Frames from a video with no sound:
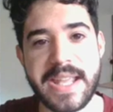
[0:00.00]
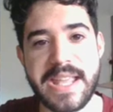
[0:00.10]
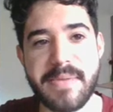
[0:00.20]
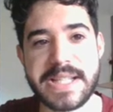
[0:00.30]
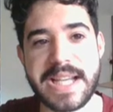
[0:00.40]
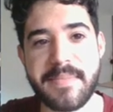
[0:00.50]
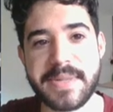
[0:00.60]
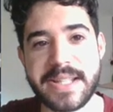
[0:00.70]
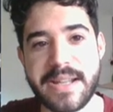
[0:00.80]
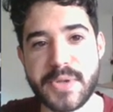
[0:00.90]
Y
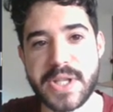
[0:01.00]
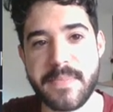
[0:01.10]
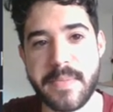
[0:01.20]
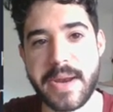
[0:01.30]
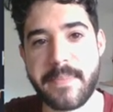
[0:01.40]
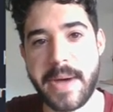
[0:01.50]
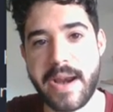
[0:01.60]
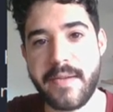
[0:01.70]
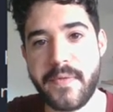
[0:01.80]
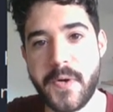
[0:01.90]
básicamente tenemos el primer
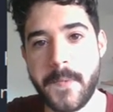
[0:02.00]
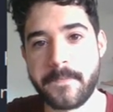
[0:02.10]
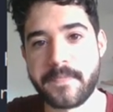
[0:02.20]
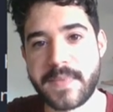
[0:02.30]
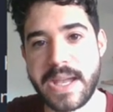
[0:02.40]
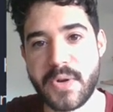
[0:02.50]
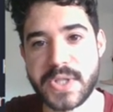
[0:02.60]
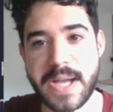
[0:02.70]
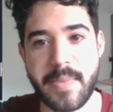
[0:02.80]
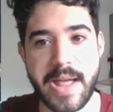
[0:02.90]
párrafo que
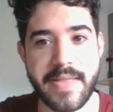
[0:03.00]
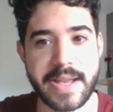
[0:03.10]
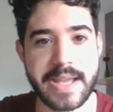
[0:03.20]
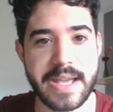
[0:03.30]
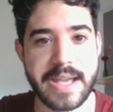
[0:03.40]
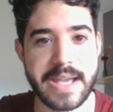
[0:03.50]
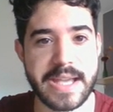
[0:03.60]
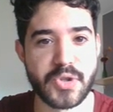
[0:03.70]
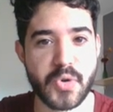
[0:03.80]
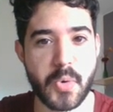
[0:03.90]
nos habla de que
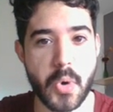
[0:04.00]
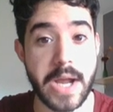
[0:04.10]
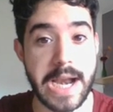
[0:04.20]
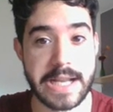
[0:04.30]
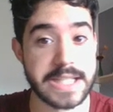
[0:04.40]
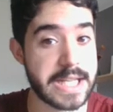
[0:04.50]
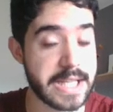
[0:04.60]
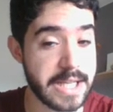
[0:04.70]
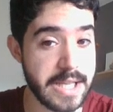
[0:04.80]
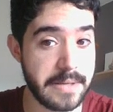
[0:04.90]
es un juego de gran
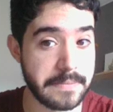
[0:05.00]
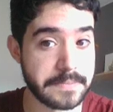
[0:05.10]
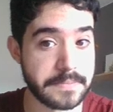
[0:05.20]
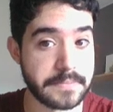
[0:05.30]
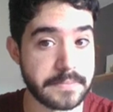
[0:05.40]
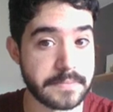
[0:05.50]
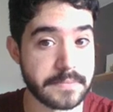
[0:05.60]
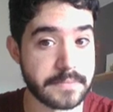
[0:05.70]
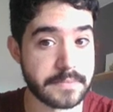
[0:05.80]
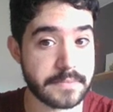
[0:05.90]
estrategia
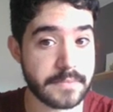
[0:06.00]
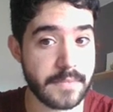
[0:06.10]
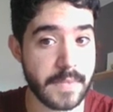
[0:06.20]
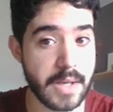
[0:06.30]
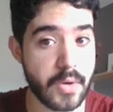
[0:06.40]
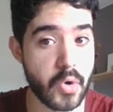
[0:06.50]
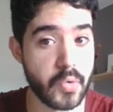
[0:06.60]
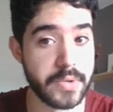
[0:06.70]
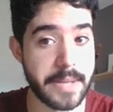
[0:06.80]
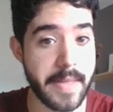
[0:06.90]
con
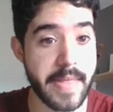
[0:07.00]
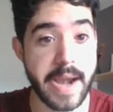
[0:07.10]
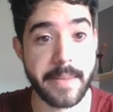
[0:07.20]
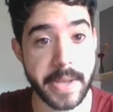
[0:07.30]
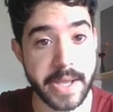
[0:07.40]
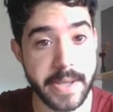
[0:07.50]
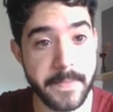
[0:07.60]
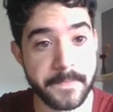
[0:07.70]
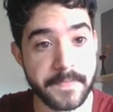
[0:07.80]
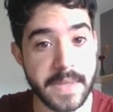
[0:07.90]
un tema de RPG
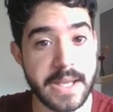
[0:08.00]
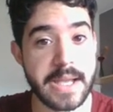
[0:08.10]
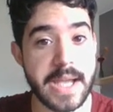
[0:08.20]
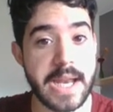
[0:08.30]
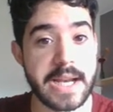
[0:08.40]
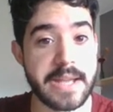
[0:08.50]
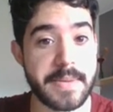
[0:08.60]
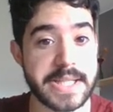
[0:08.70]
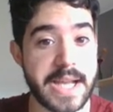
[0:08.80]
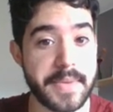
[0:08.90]
en el que
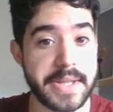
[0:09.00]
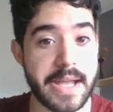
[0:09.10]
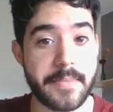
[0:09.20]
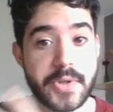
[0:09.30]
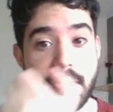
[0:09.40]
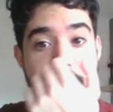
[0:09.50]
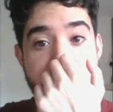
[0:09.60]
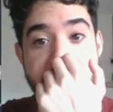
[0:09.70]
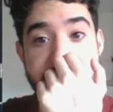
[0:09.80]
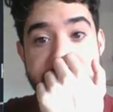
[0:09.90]
básicamente llevamos
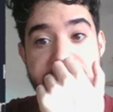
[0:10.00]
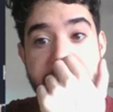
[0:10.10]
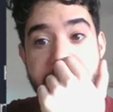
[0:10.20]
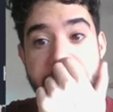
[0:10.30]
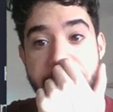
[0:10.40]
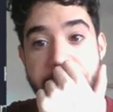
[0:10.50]
una dinastía.